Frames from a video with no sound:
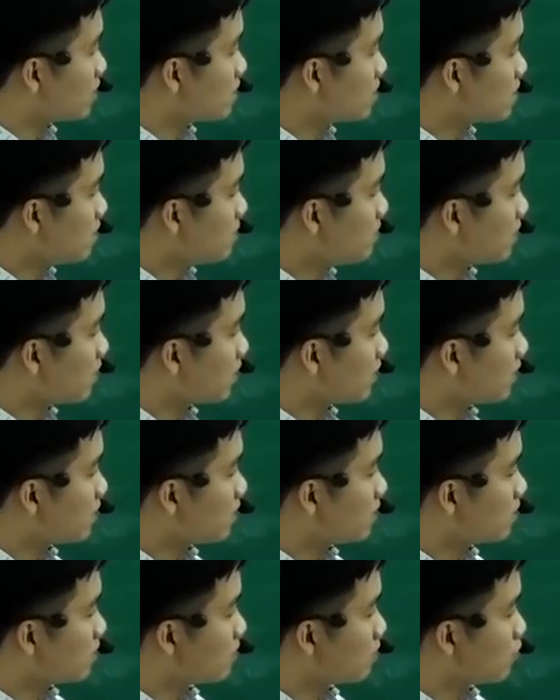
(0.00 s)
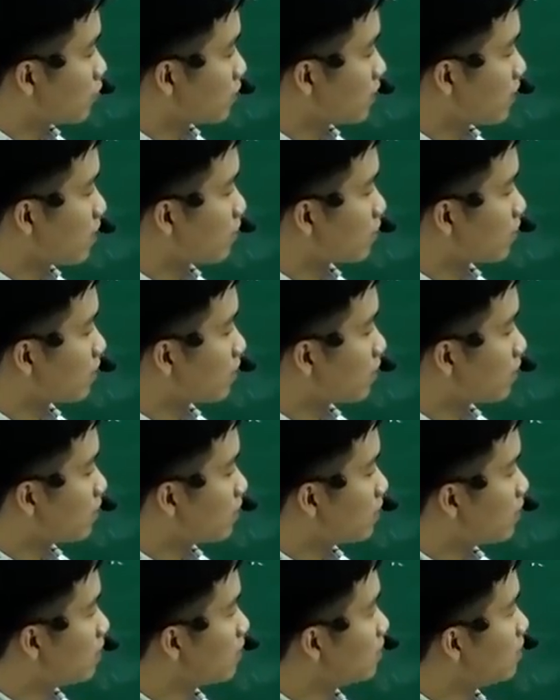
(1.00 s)
là ấn Shift này, ngoằn nghèo này.
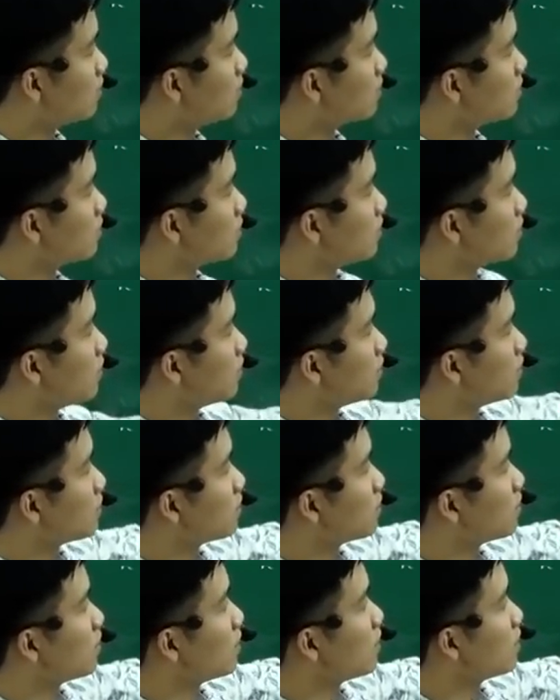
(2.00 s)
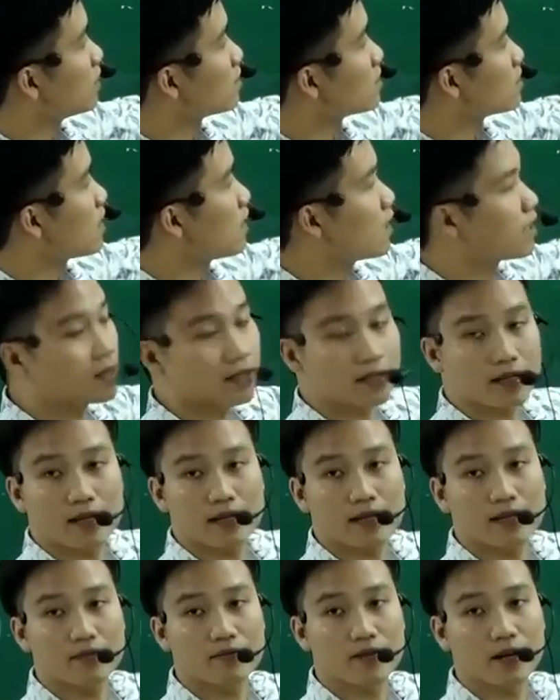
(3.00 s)
Rồi, thế đây là ra được
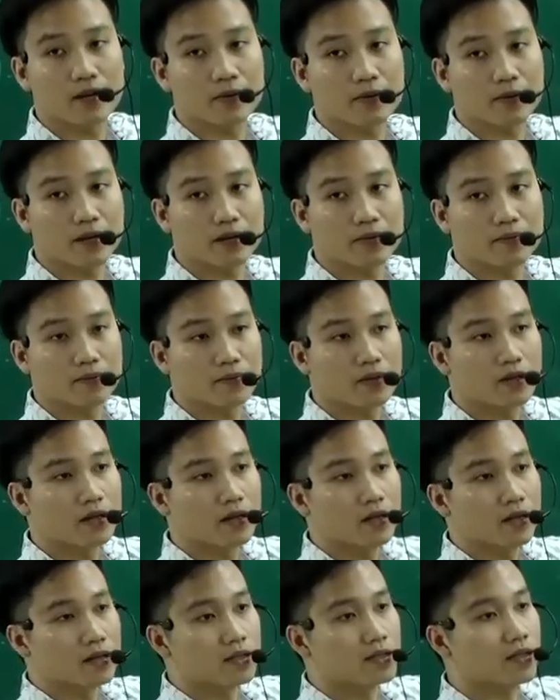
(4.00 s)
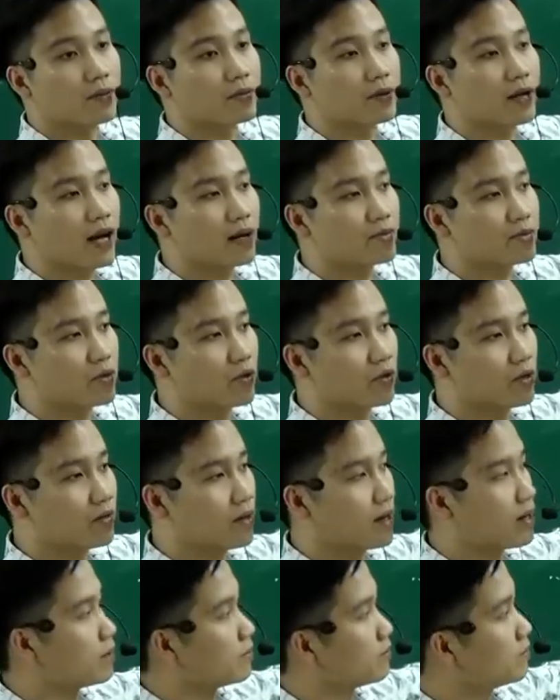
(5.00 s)
cái y phẩy đúng không? Nhập cái hàm số này
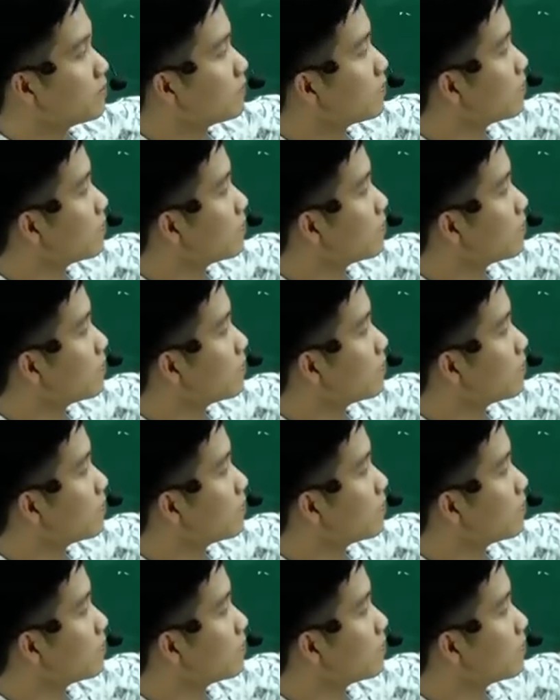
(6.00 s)
vào.